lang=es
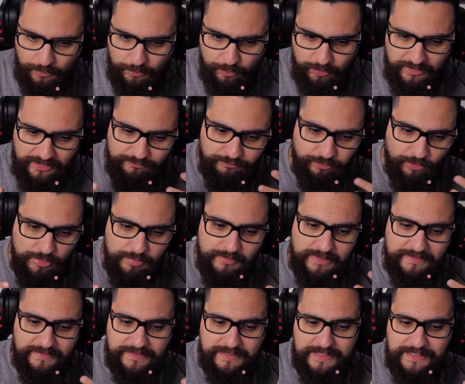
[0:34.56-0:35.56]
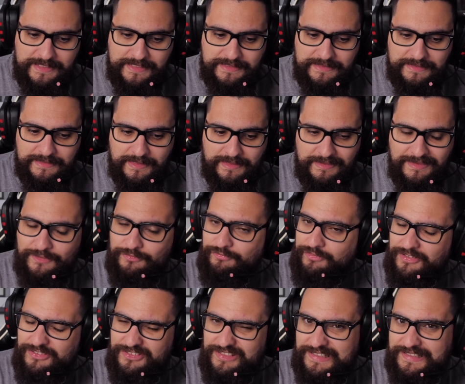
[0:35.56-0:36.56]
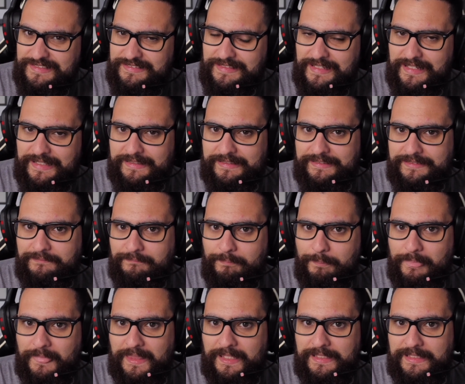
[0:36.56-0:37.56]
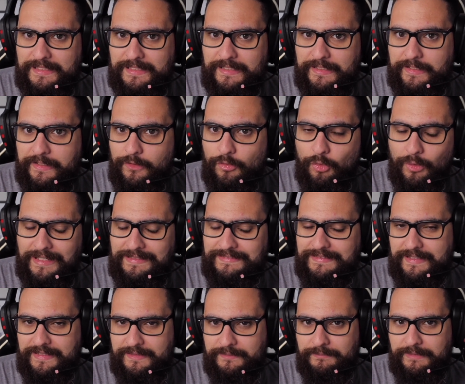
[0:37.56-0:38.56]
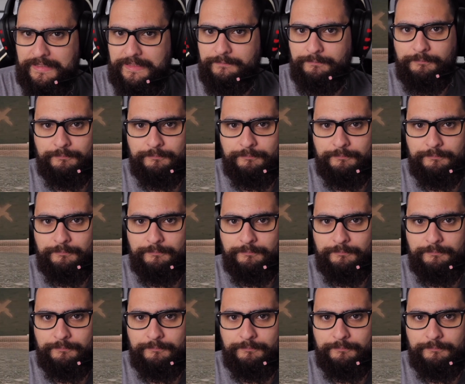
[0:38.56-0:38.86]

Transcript: una forma de, facilitar eh, los ataques, ¿vale?